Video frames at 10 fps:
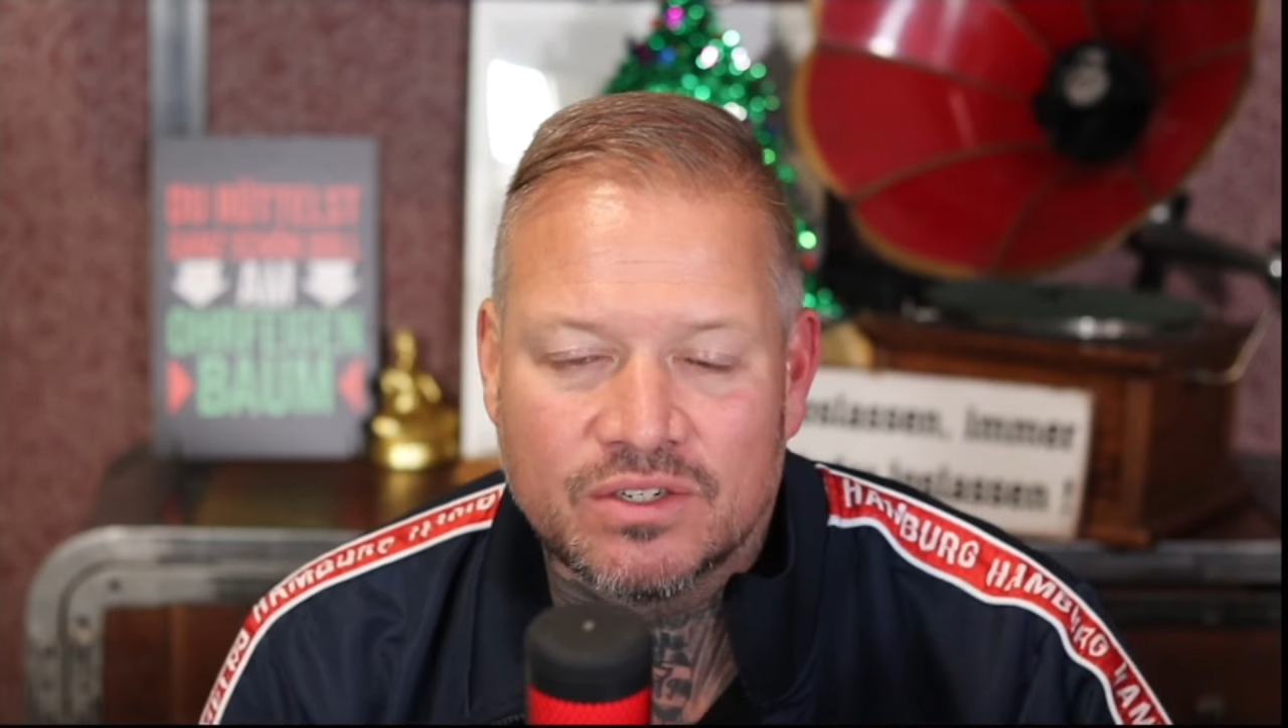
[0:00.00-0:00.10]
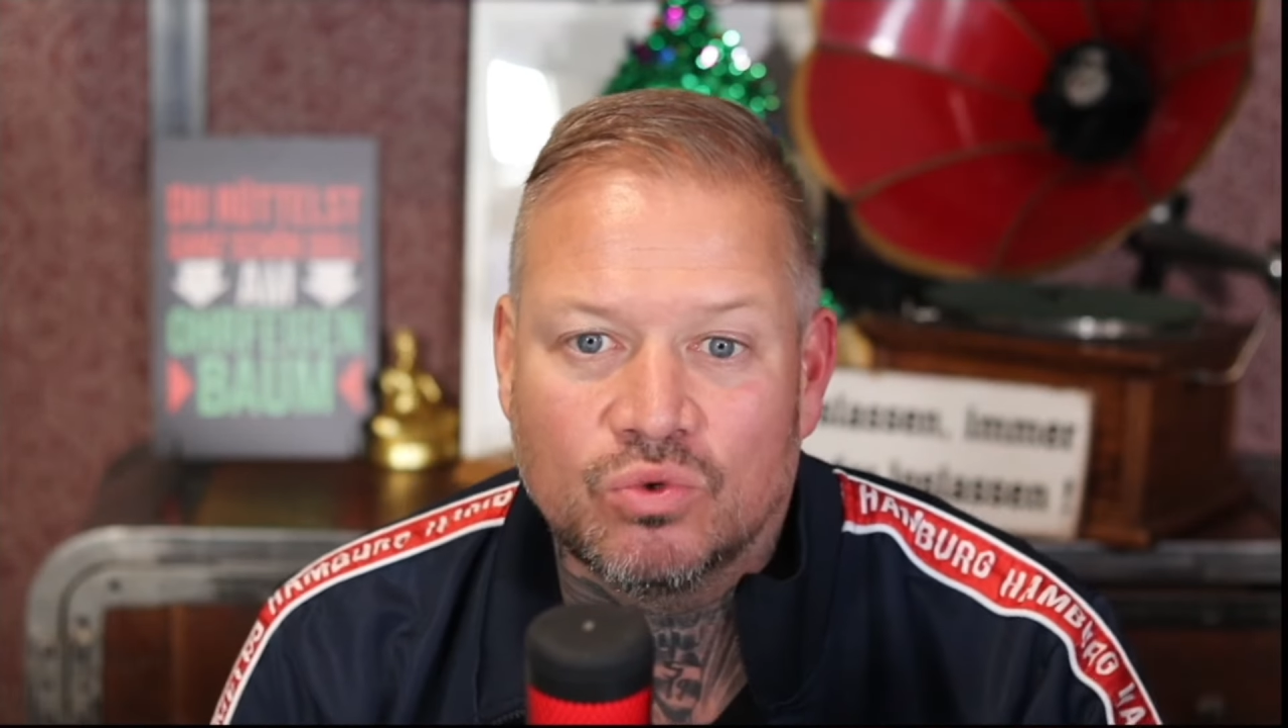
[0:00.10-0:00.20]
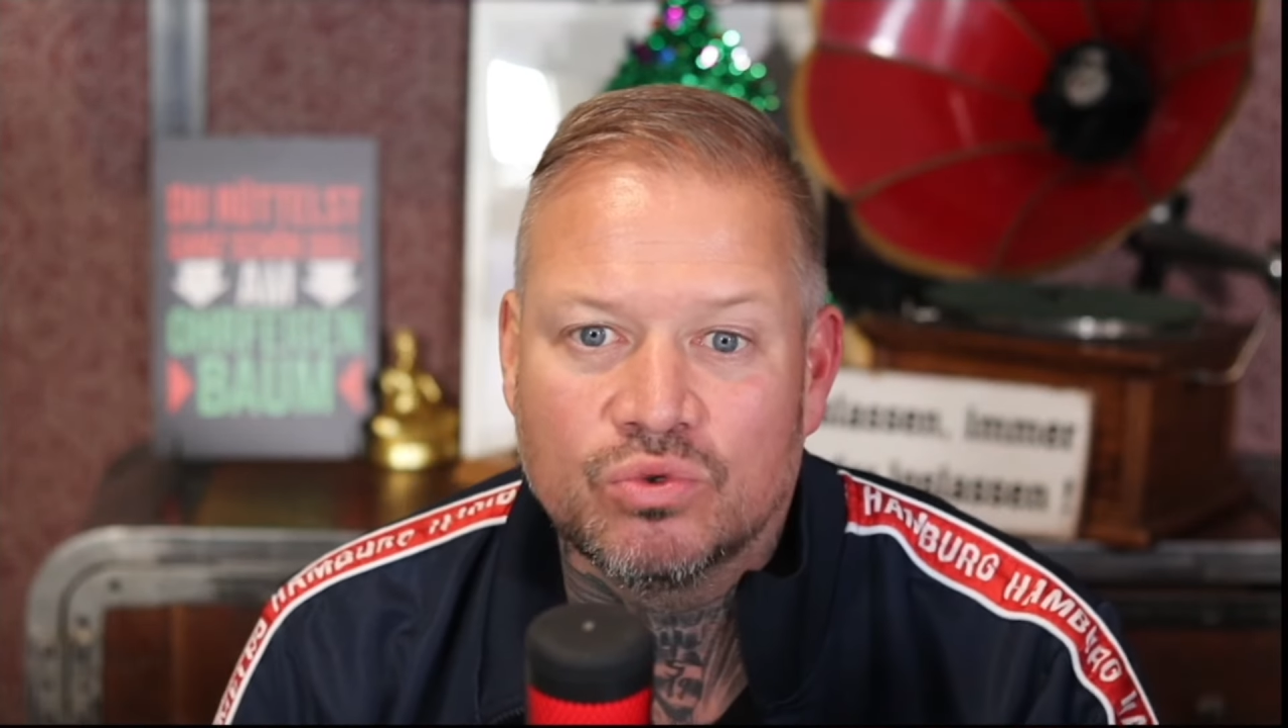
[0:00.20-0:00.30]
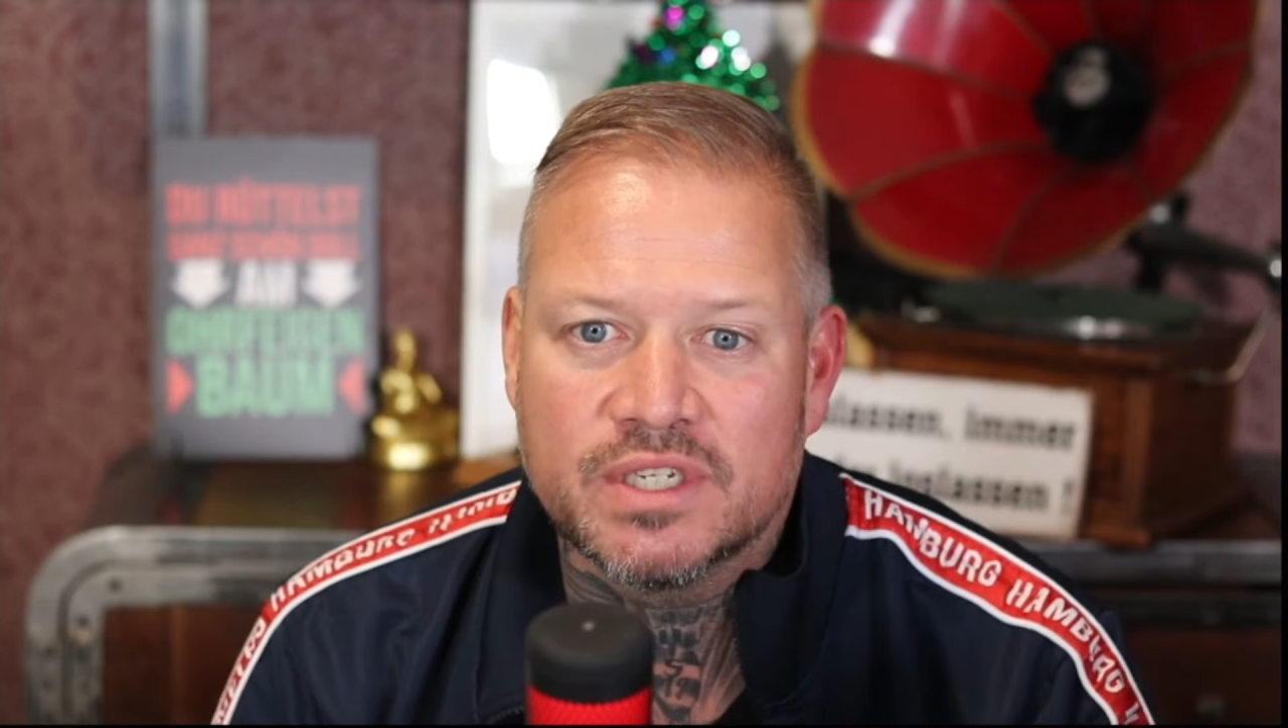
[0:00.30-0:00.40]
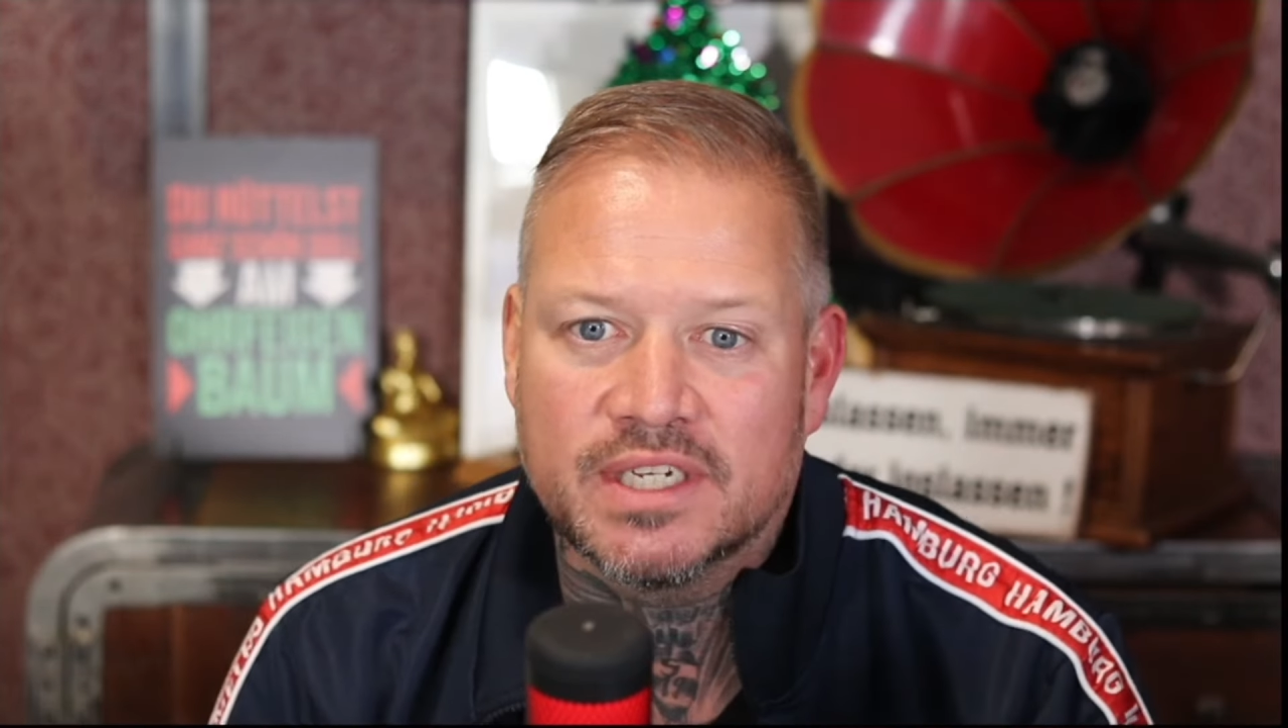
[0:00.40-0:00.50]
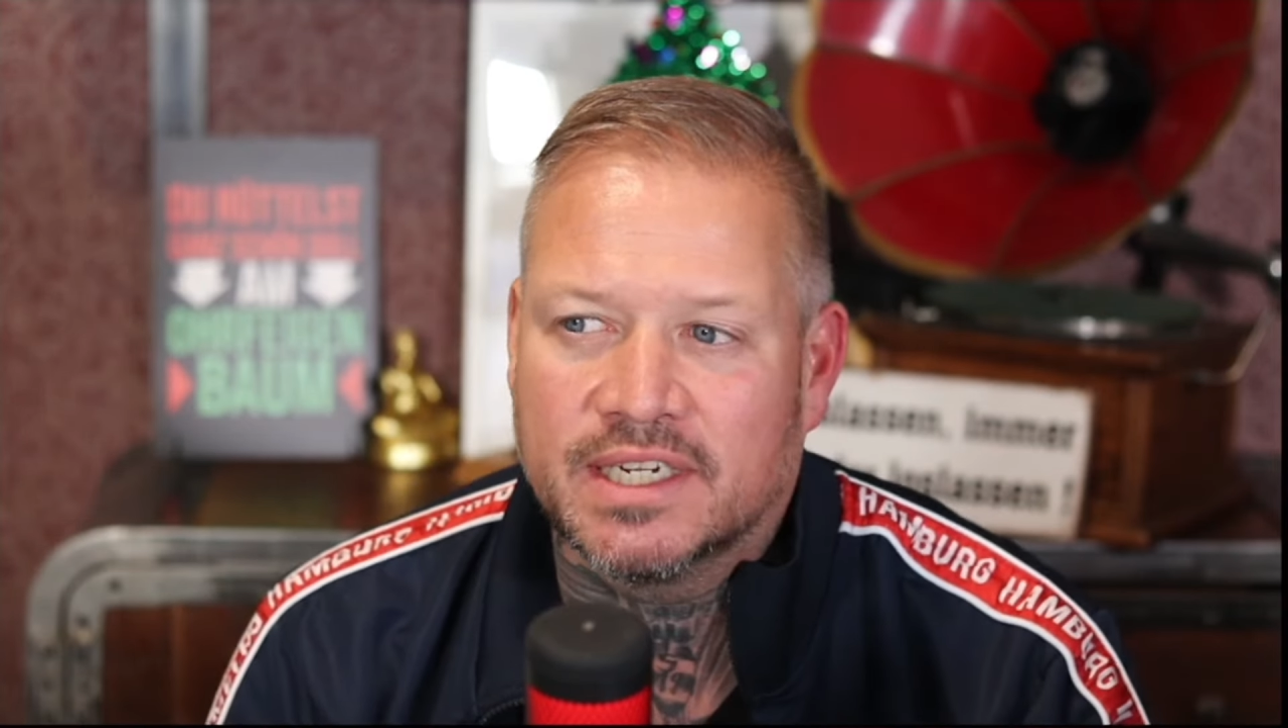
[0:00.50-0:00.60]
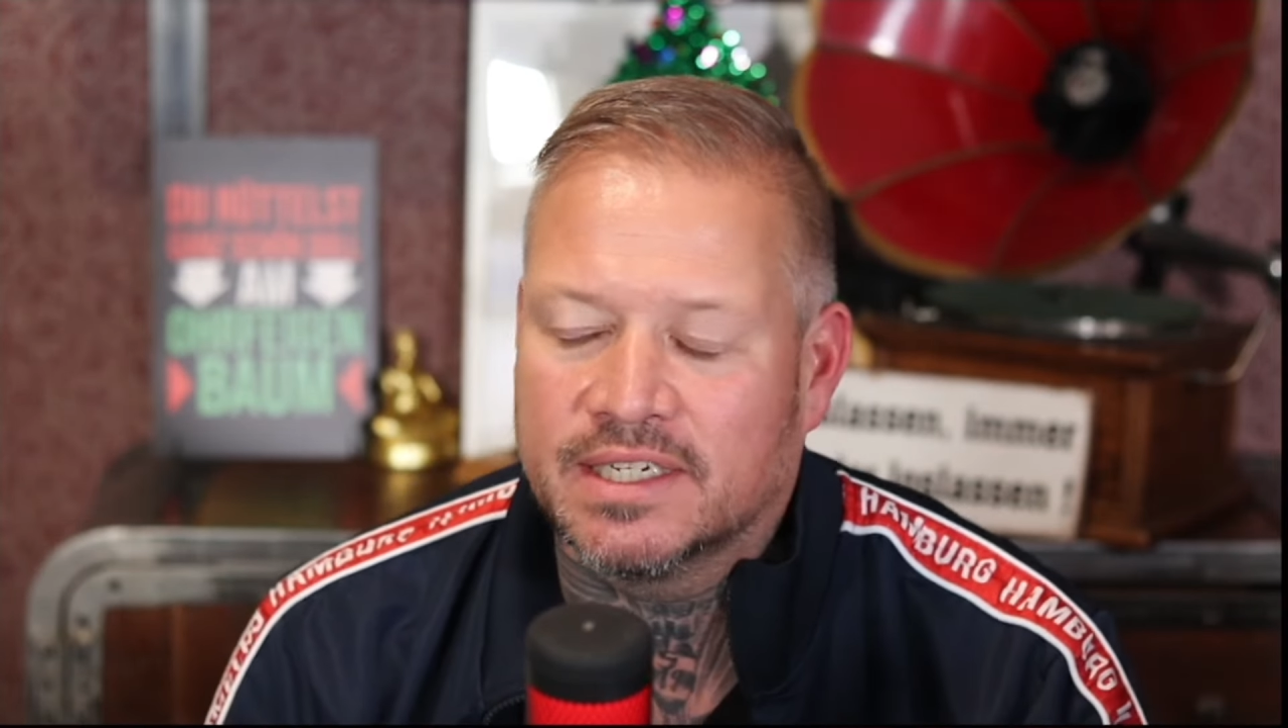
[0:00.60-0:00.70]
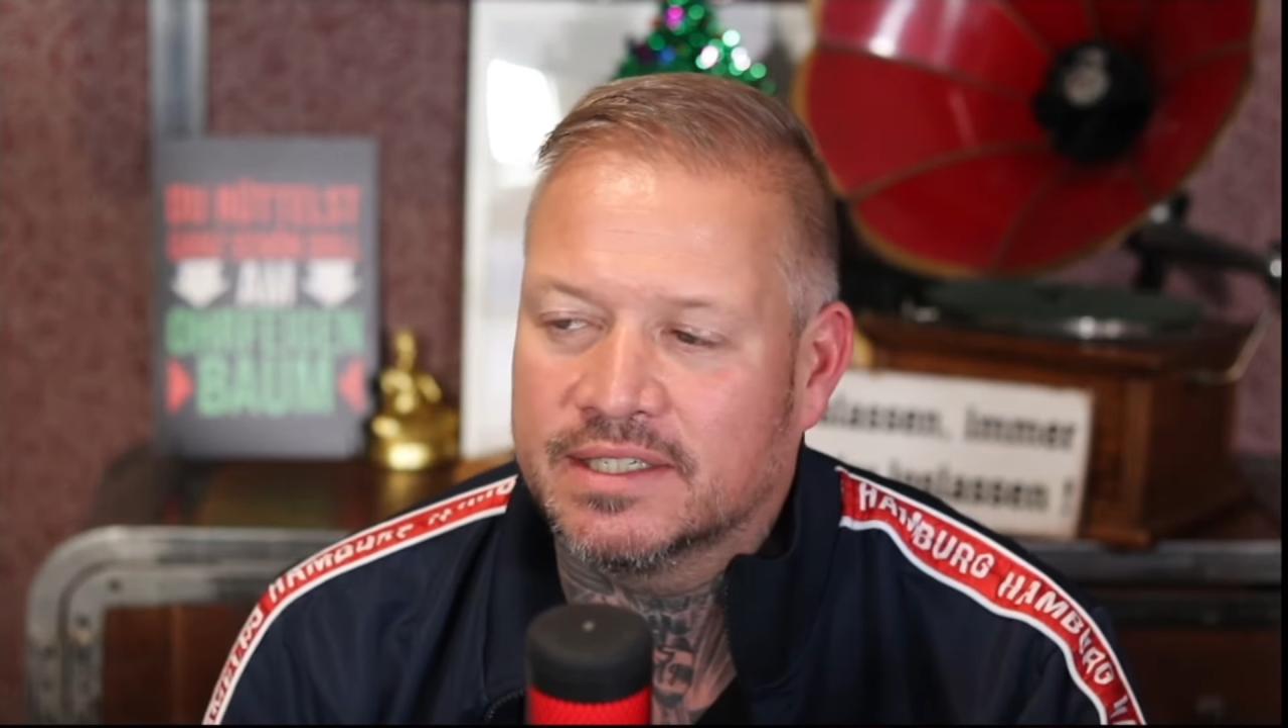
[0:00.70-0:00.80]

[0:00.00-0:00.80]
großer,